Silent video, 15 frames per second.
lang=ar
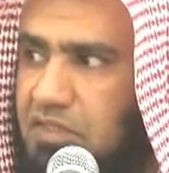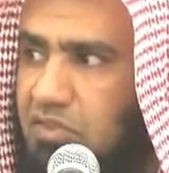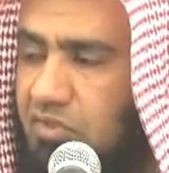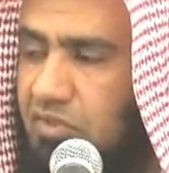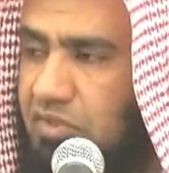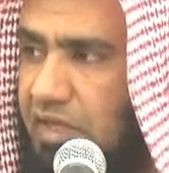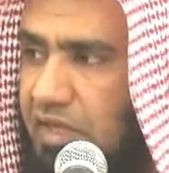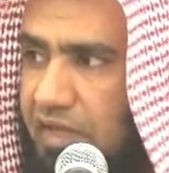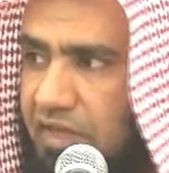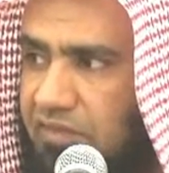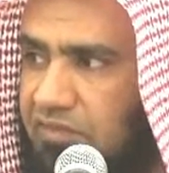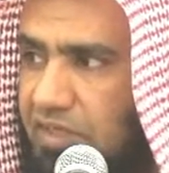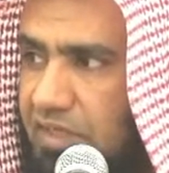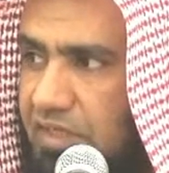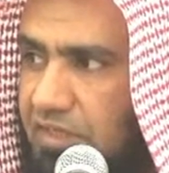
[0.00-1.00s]
سواء كان
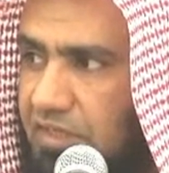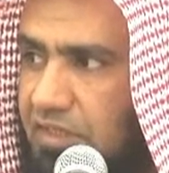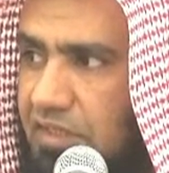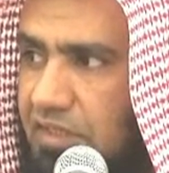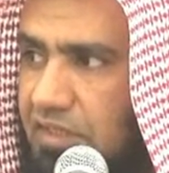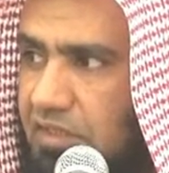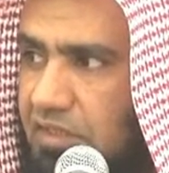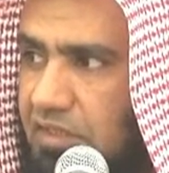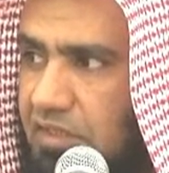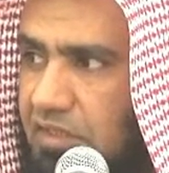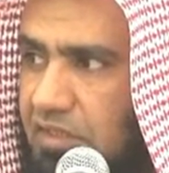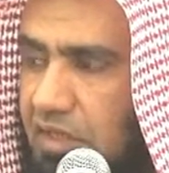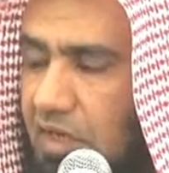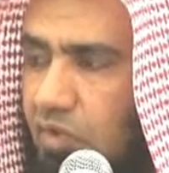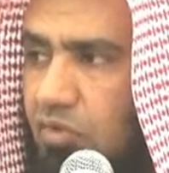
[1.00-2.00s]
عن طريقه
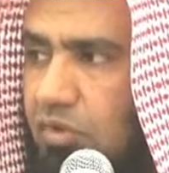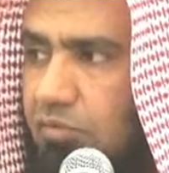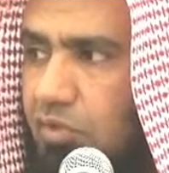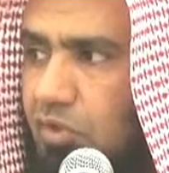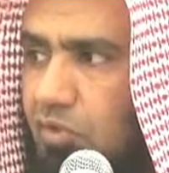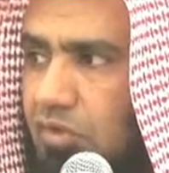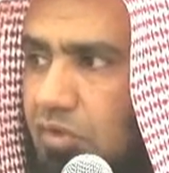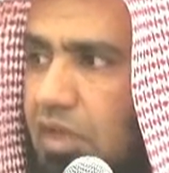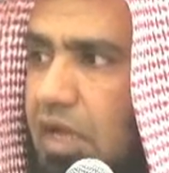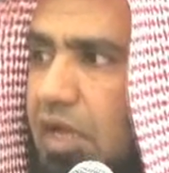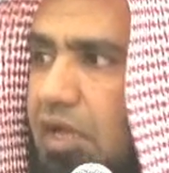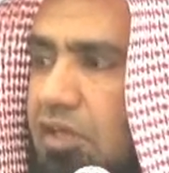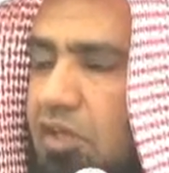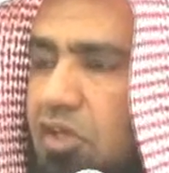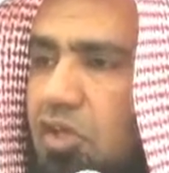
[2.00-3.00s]
أو لم يكن
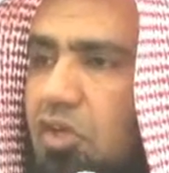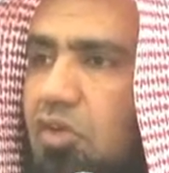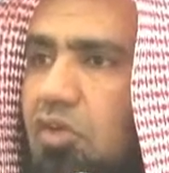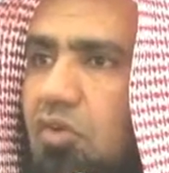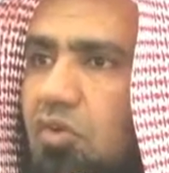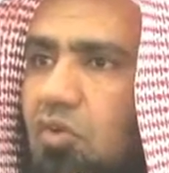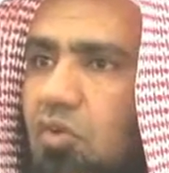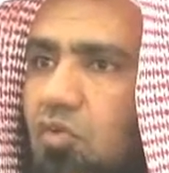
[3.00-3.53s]
لكن إن